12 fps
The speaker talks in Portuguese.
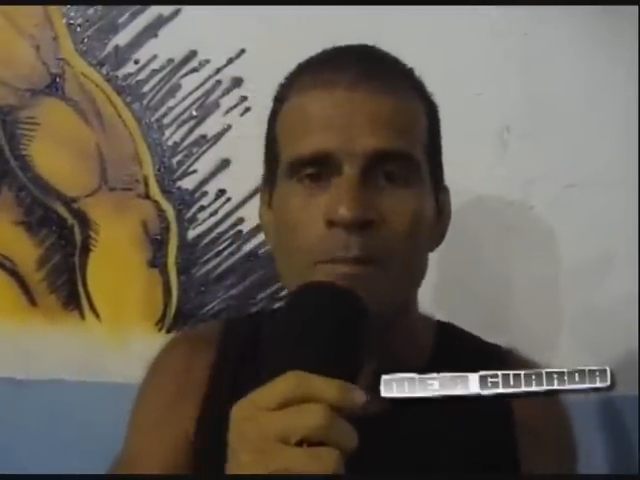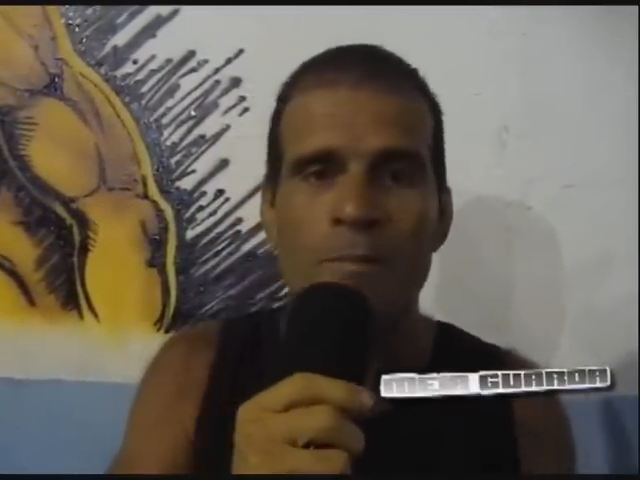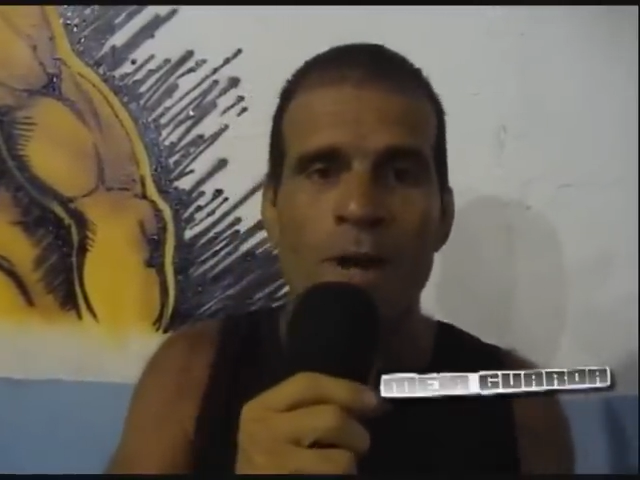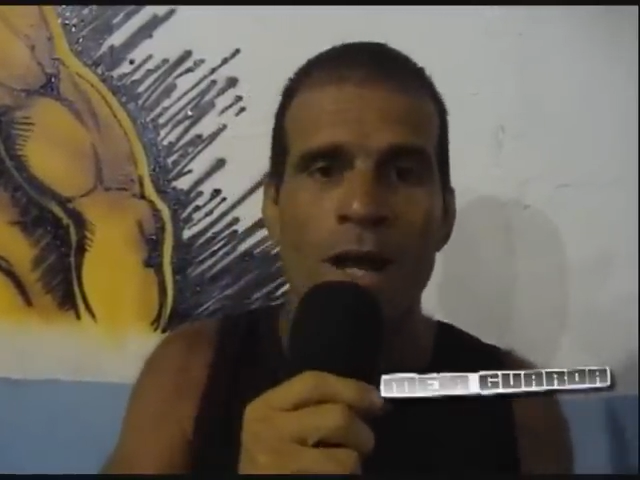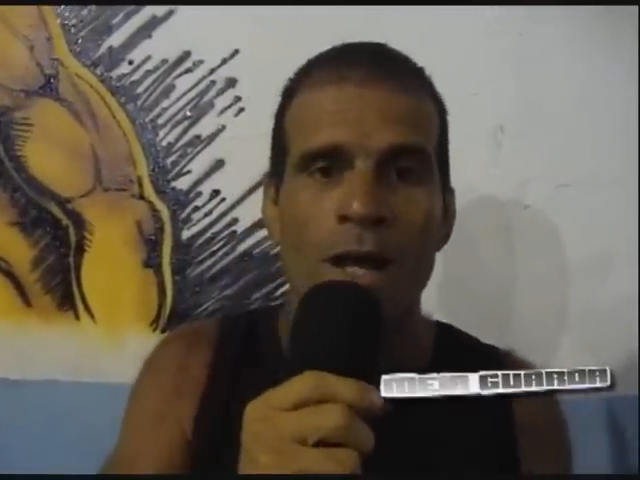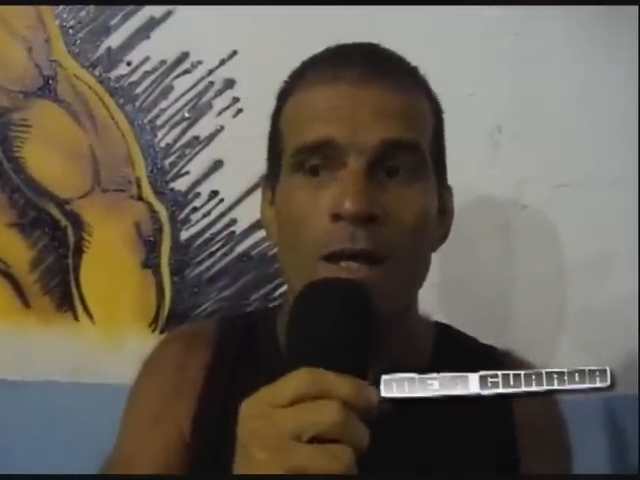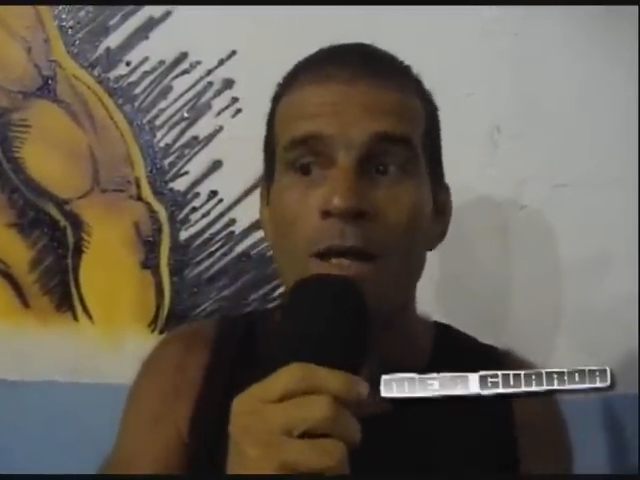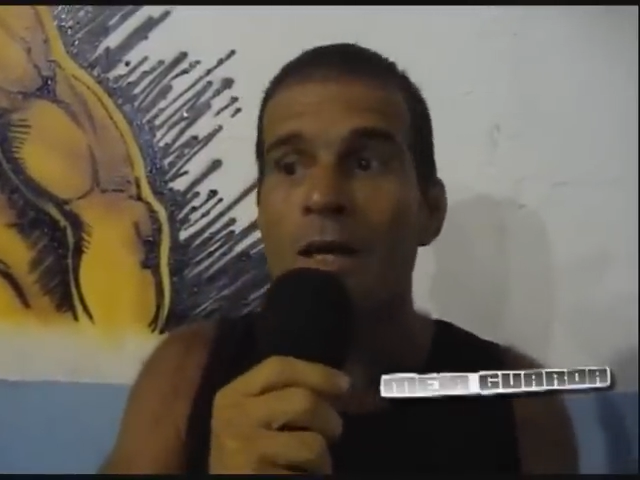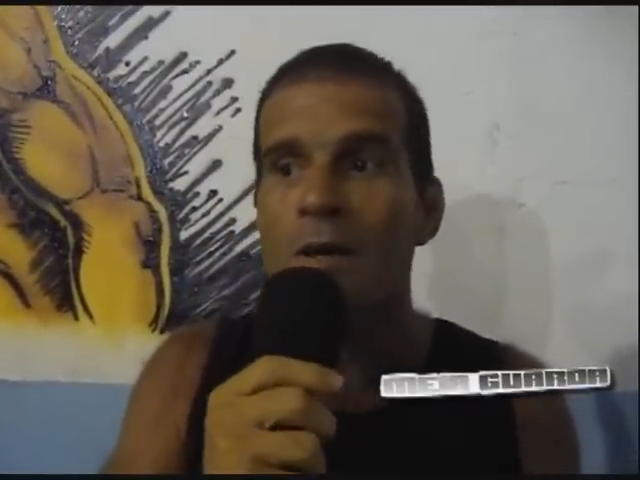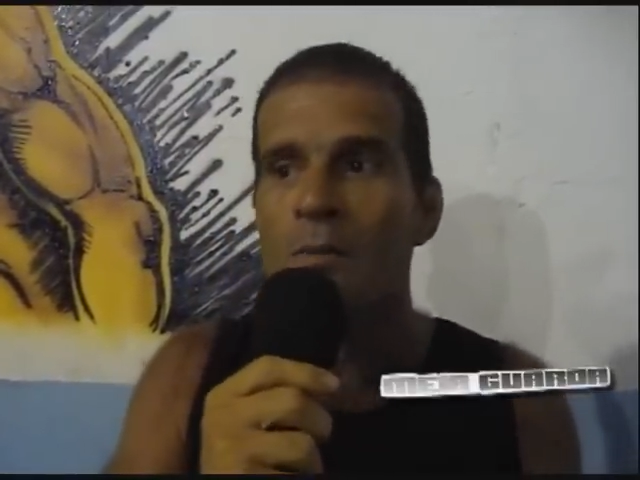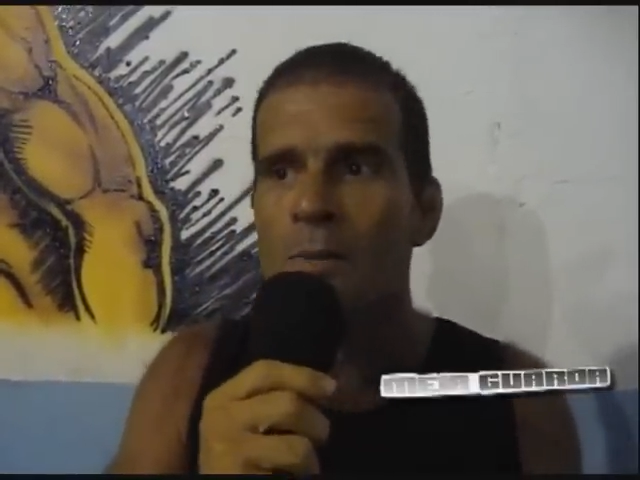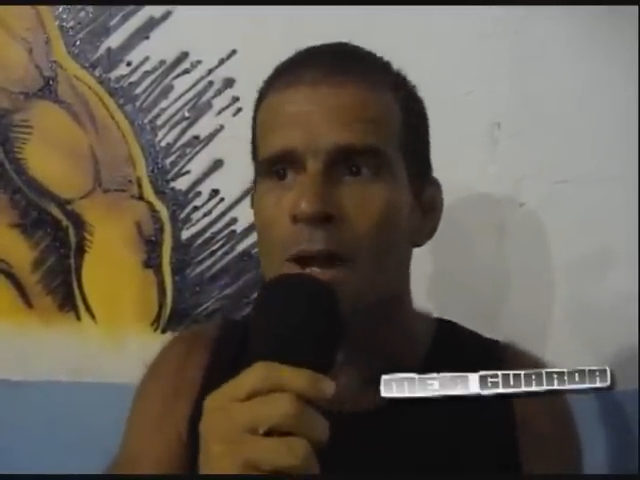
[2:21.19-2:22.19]

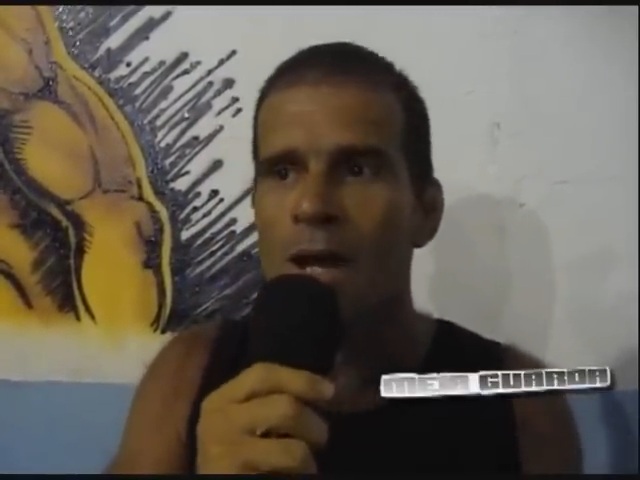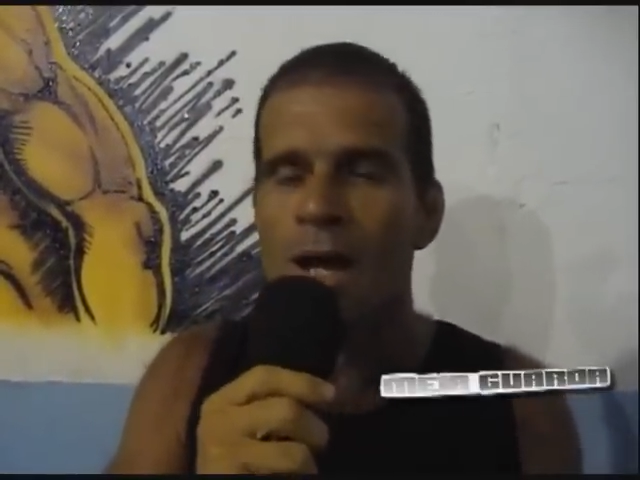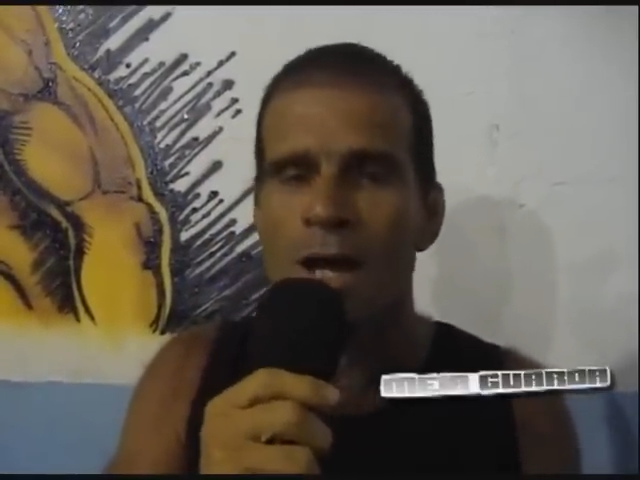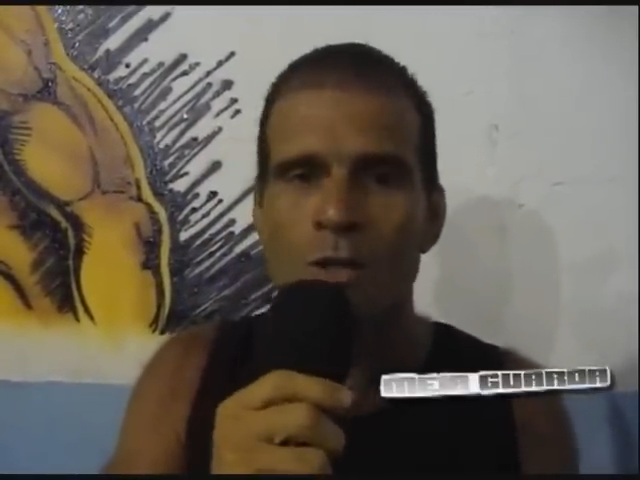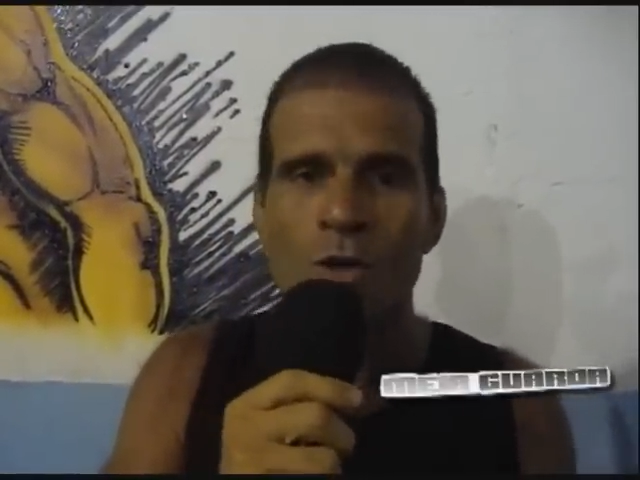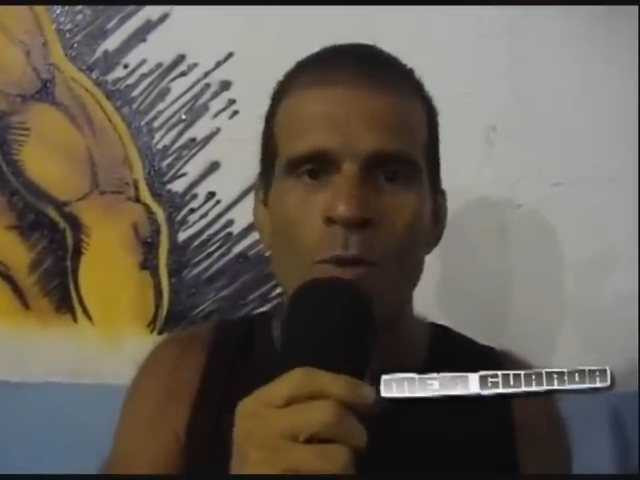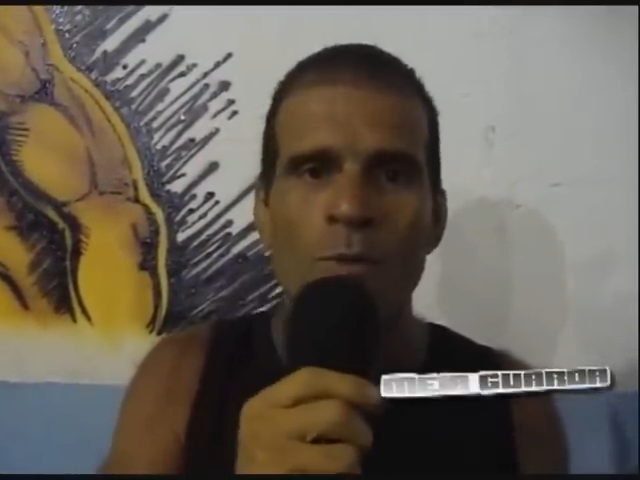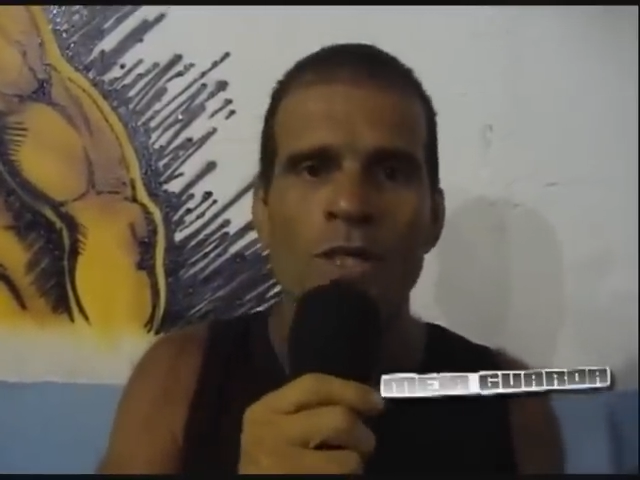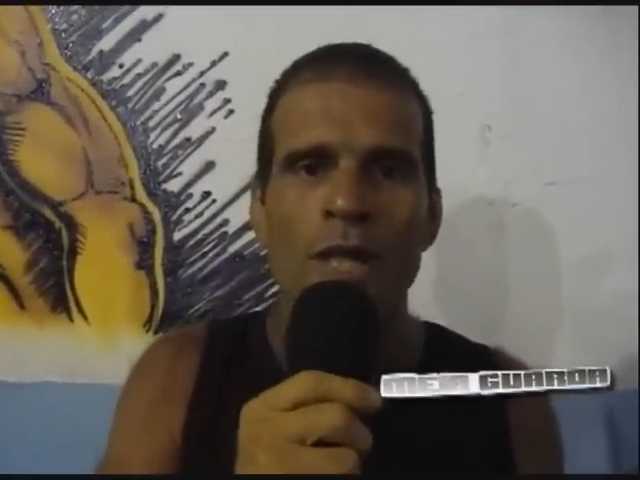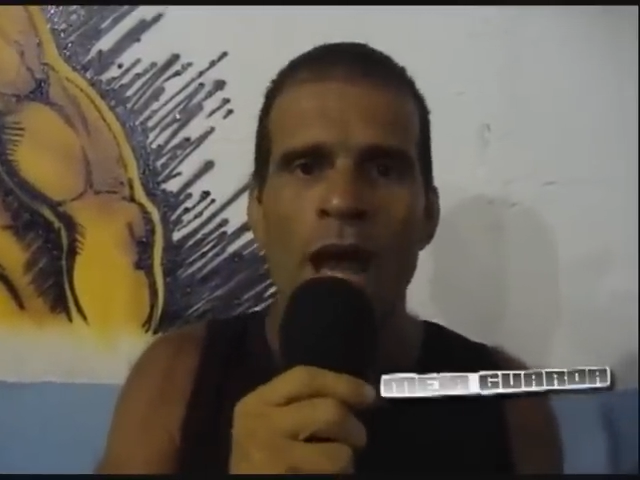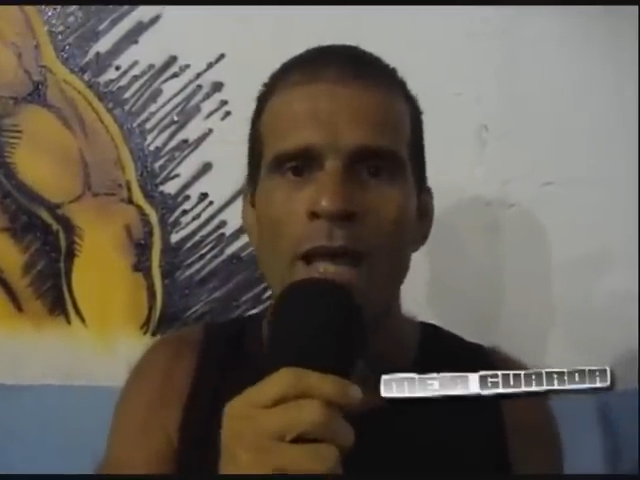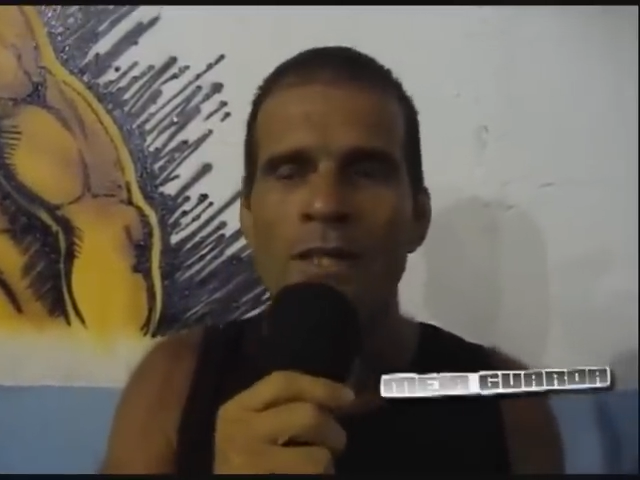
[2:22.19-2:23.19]
para
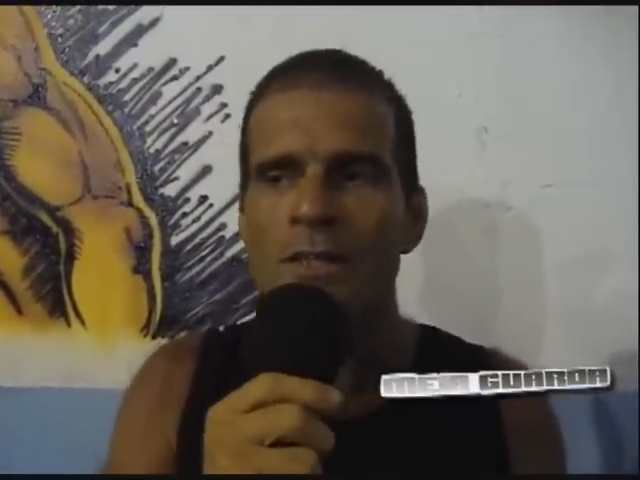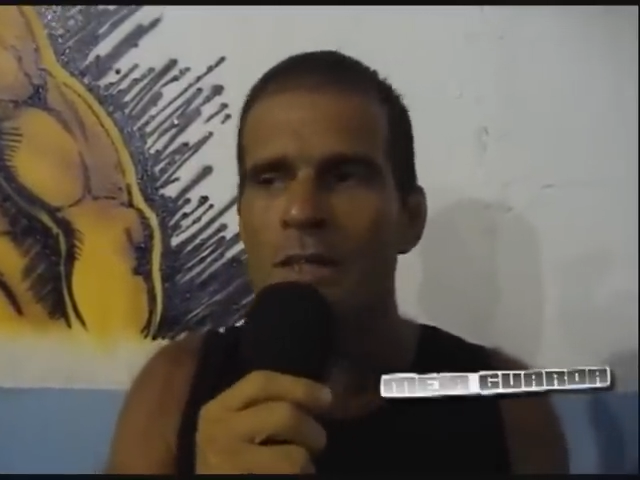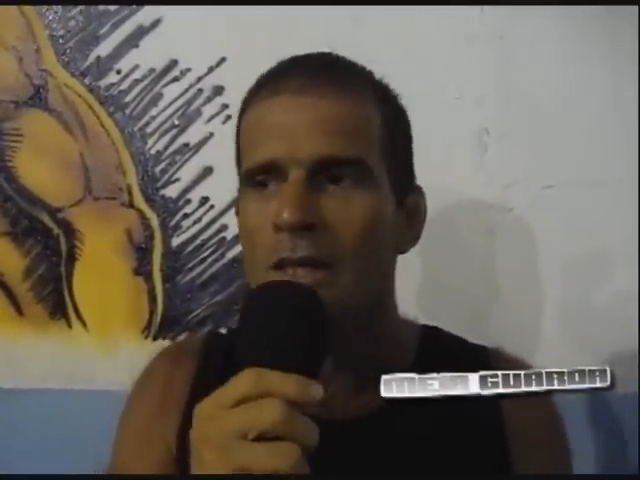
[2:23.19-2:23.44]
2010,